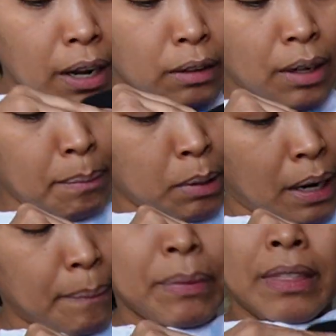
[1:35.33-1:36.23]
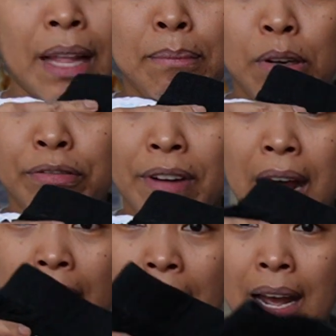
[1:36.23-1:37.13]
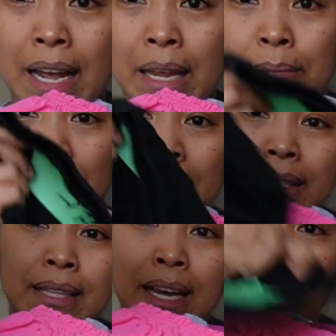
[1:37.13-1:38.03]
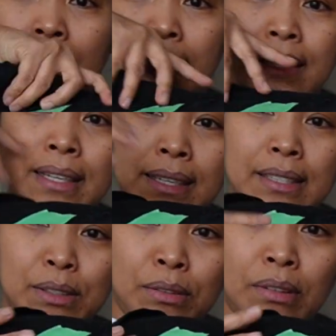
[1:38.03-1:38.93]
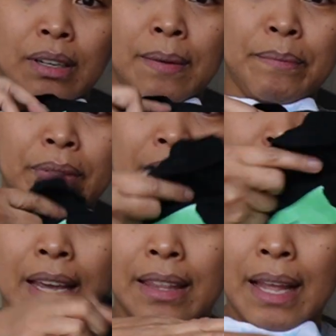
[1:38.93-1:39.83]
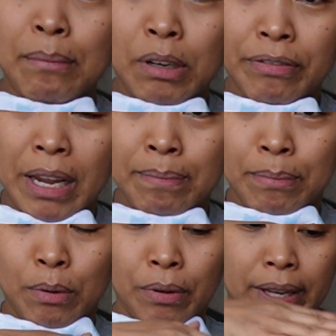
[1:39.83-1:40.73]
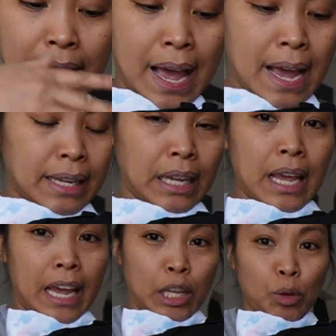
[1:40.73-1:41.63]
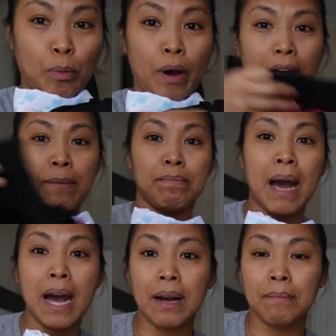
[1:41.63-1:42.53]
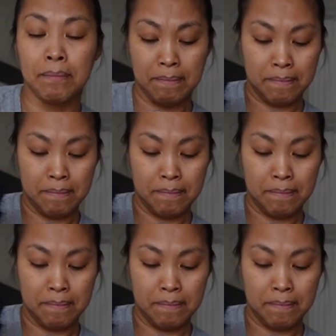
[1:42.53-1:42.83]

ano number na? Number 5, baliktad. So, yan, number 5 po. Yan. Ito po ay pang